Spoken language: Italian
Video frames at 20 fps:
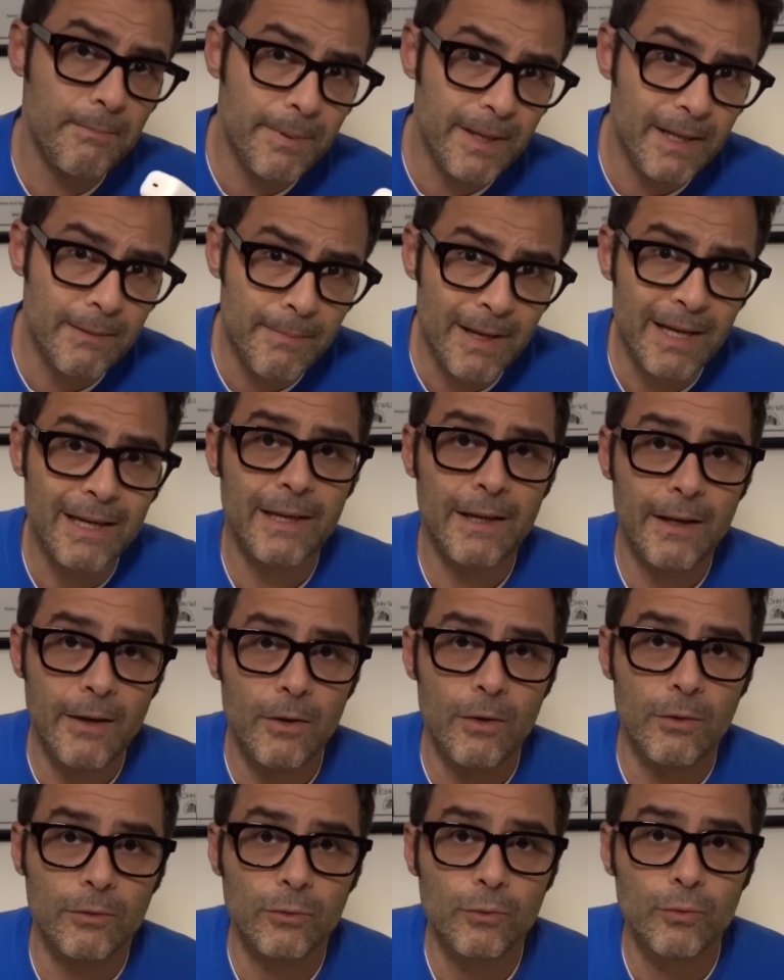che per me
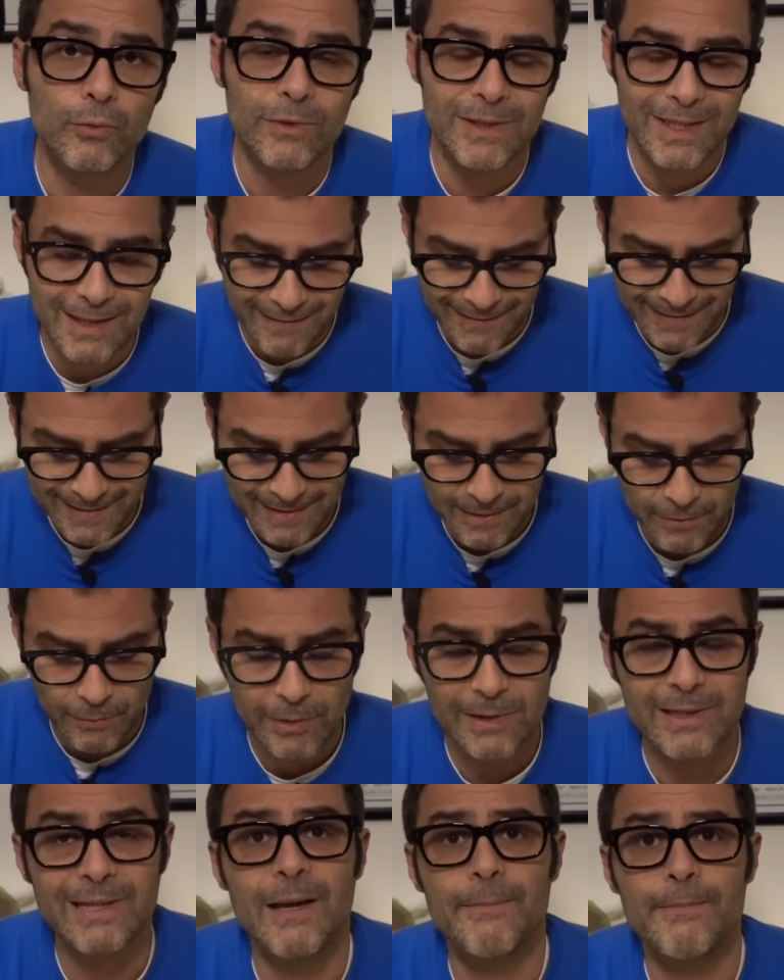che ho tutti i device
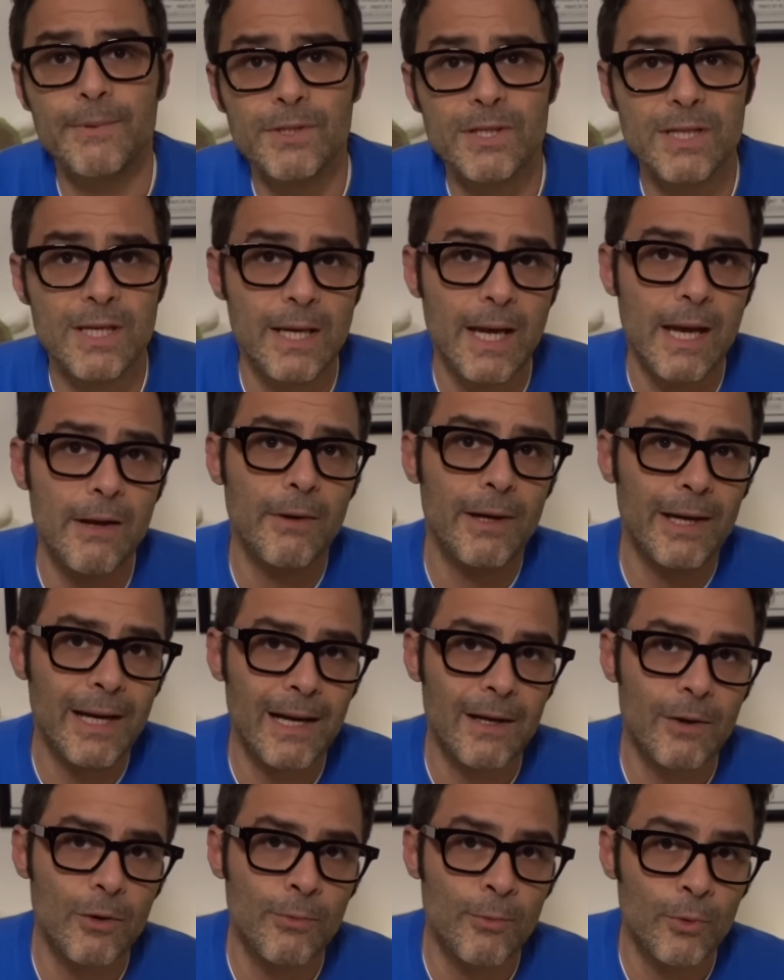con Type-C è
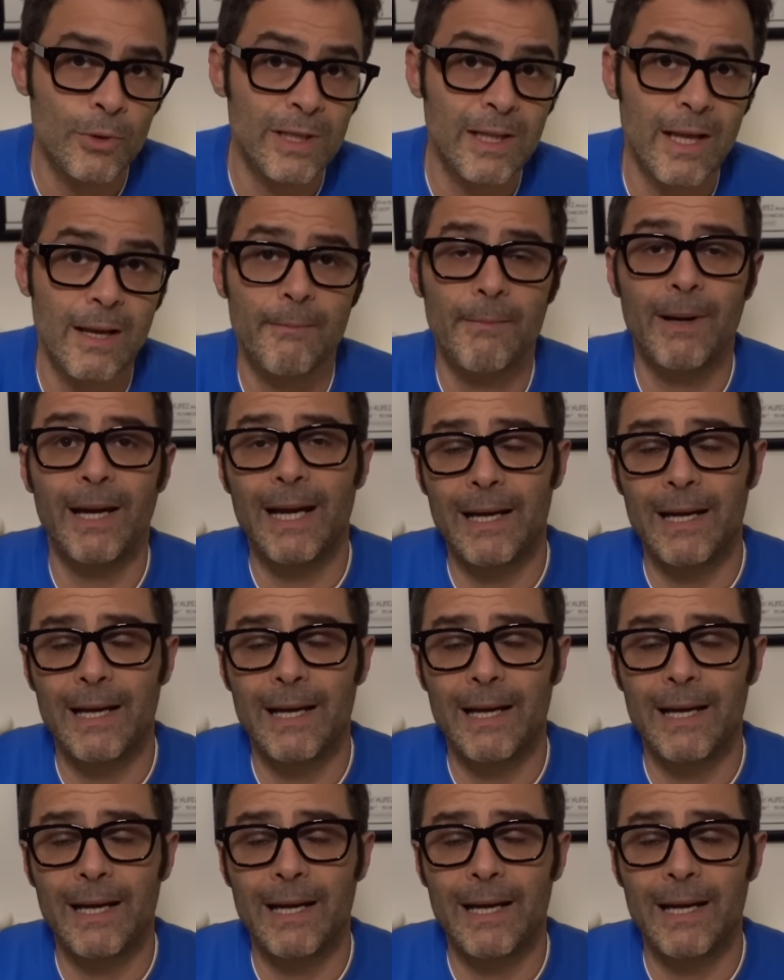una gran comodità,